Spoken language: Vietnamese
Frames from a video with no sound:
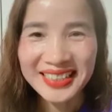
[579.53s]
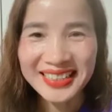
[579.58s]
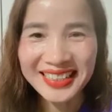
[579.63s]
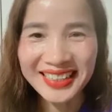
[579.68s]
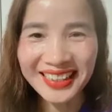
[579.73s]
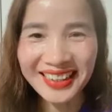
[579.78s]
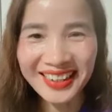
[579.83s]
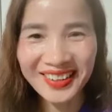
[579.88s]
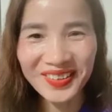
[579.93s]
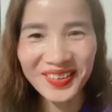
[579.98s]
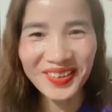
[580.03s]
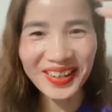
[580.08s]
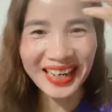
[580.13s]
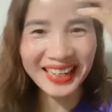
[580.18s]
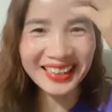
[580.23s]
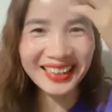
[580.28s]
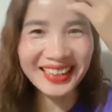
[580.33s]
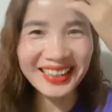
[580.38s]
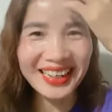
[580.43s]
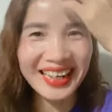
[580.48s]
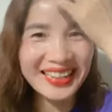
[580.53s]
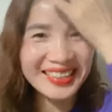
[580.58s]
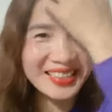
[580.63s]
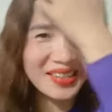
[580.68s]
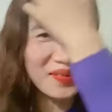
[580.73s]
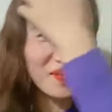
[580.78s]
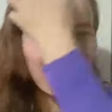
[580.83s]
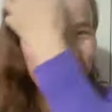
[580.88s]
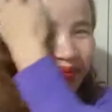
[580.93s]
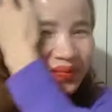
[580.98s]
Chị ơi, cố gắng ở
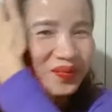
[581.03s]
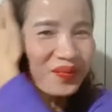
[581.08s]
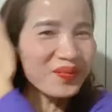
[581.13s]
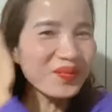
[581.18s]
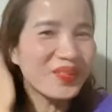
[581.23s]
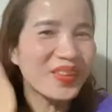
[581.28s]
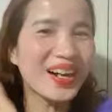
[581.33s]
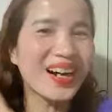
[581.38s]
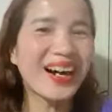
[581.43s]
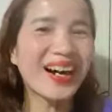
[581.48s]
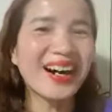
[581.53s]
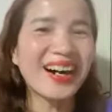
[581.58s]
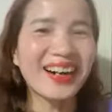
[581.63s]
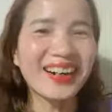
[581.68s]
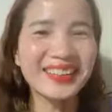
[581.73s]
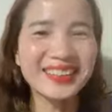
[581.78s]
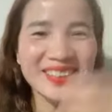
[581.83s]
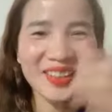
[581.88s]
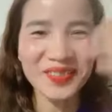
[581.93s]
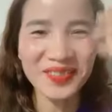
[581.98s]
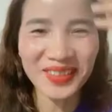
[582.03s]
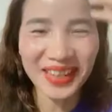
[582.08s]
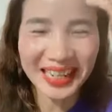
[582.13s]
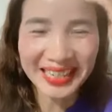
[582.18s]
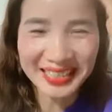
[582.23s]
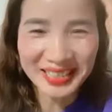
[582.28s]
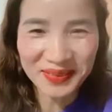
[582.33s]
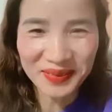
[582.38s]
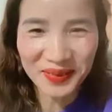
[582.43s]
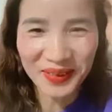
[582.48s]
livestream à, ở trong
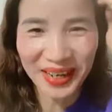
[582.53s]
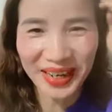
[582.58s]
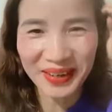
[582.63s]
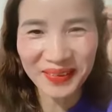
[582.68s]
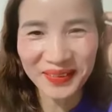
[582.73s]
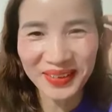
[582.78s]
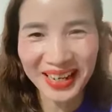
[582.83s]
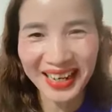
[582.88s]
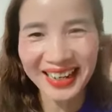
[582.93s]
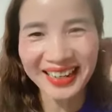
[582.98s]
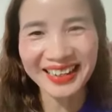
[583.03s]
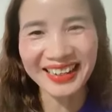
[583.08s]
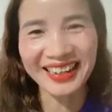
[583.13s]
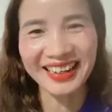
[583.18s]
livestream của em nhá,